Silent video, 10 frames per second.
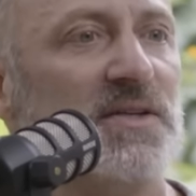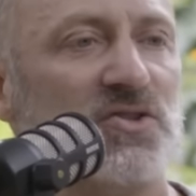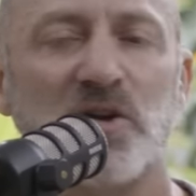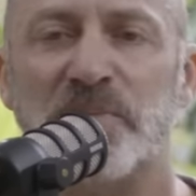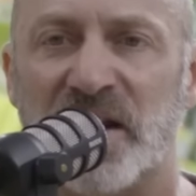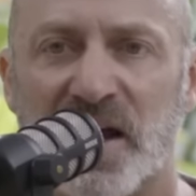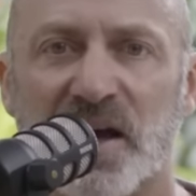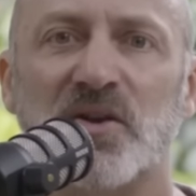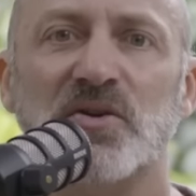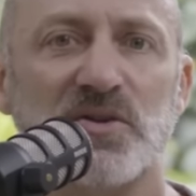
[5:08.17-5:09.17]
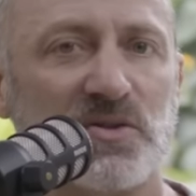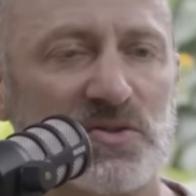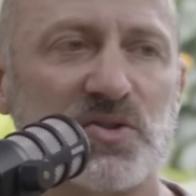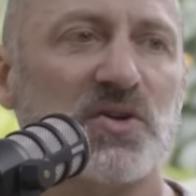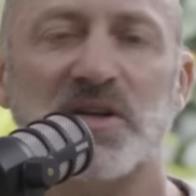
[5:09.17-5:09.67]
Soy pelado,
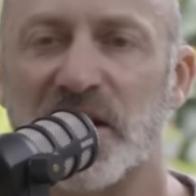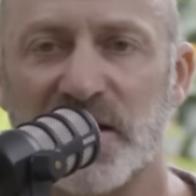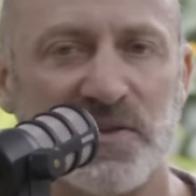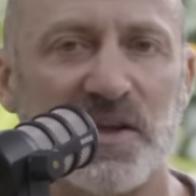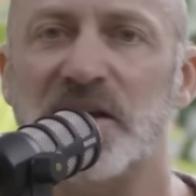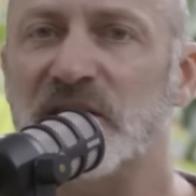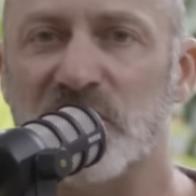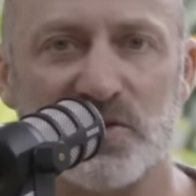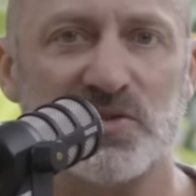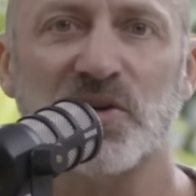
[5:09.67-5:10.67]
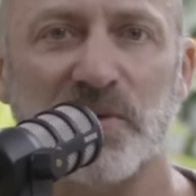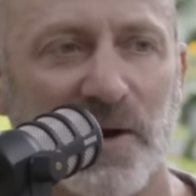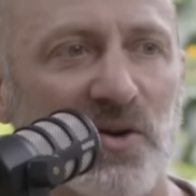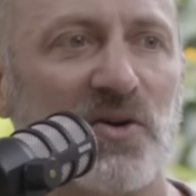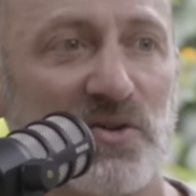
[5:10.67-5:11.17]
soy argentino, soy
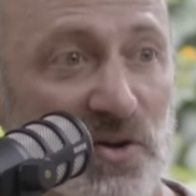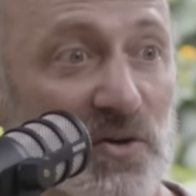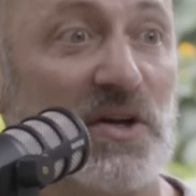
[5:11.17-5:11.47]
varón,